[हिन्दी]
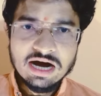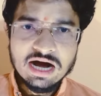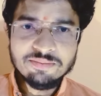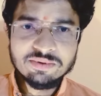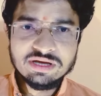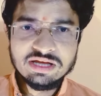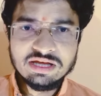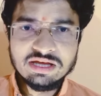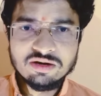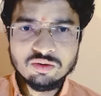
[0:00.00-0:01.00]
आपकी
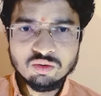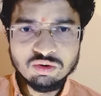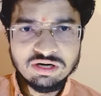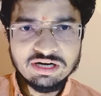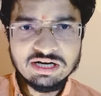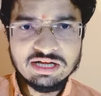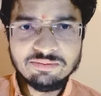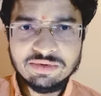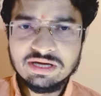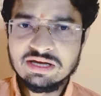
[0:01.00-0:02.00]
कुंडली
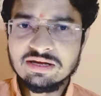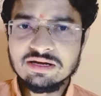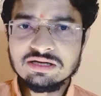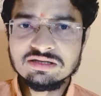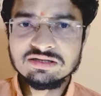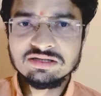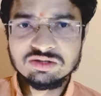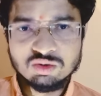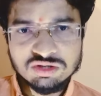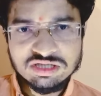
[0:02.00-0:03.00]
में
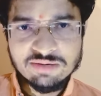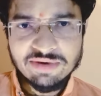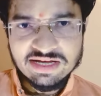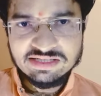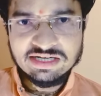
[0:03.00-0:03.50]
जो समय चल